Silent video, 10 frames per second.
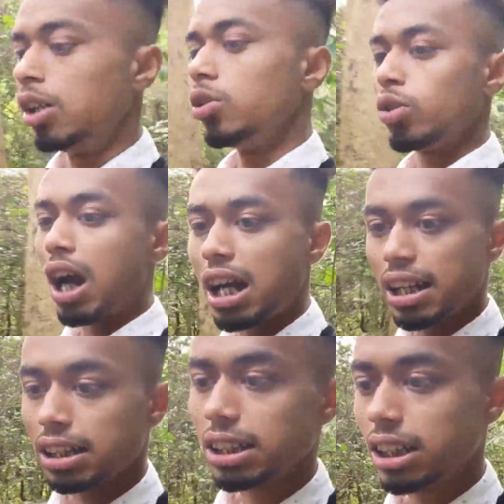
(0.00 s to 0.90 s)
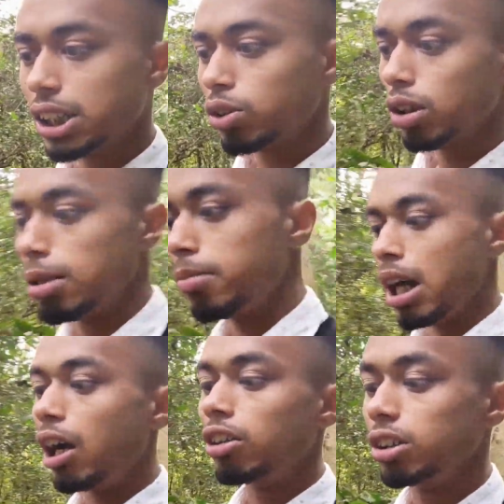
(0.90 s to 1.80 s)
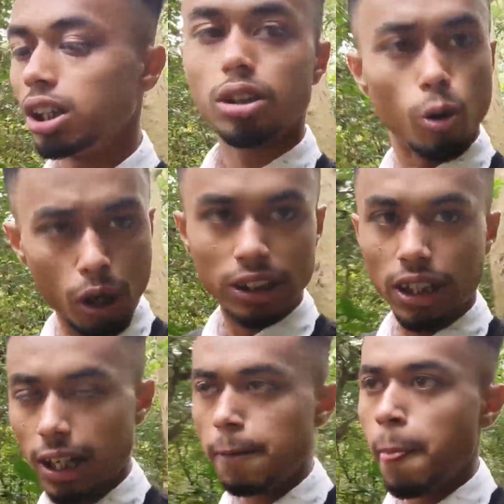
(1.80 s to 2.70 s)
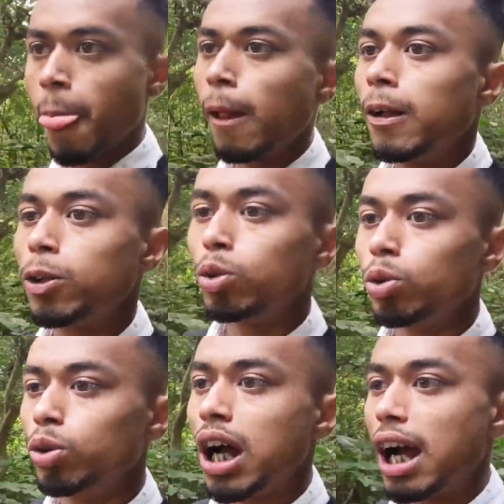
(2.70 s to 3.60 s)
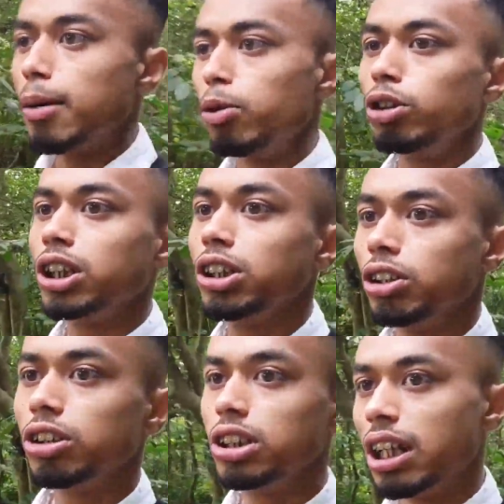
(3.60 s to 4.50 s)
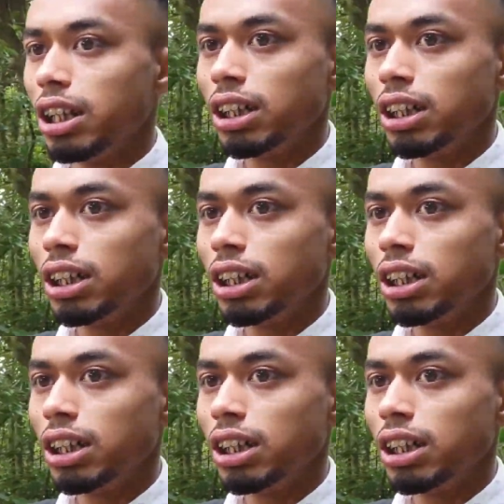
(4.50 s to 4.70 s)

তো কাকার কাছে জিজ্ঞেস করলাম কাকা হচ্ছে নৌকা চালায় তো কাকা বলছে যে হচ্ছে